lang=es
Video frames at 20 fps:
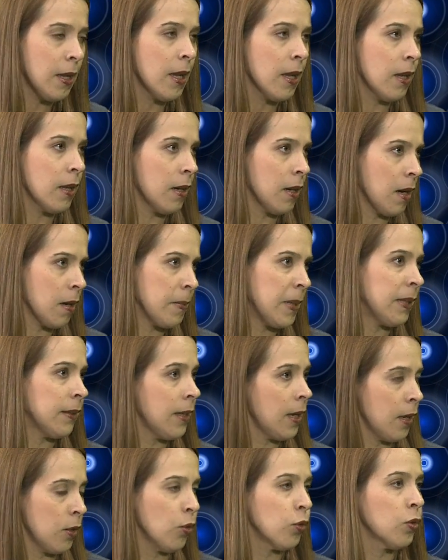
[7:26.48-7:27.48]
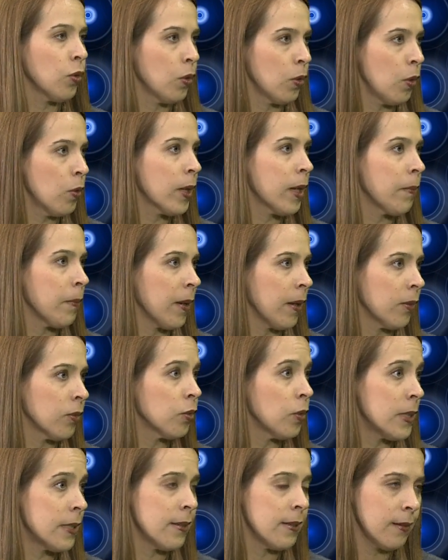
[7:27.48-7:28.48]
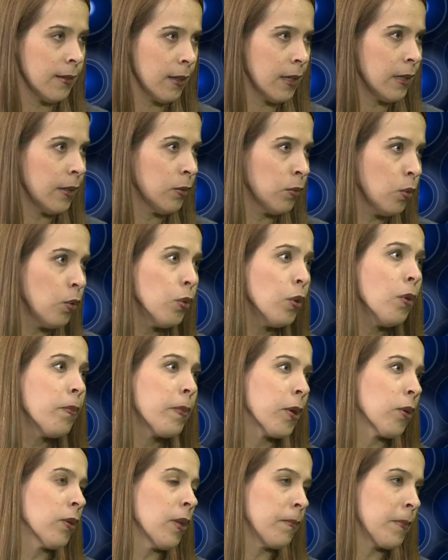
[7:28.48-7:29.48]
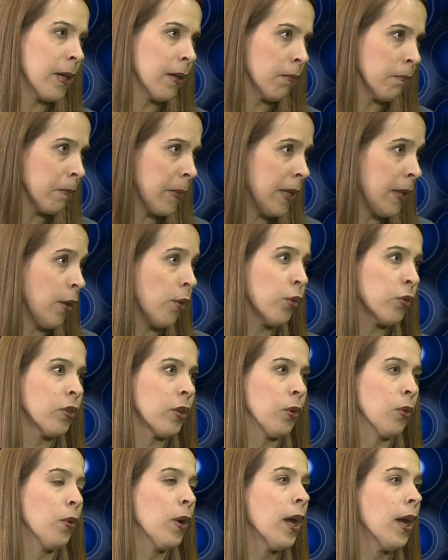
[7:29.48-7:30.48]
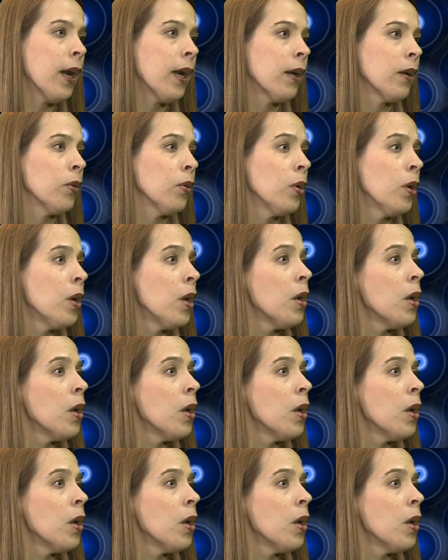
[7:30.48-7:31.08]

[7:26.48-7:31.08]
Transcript: Generalmente ellos son los que más solicitan el estudio, pero también médicos cirujanos,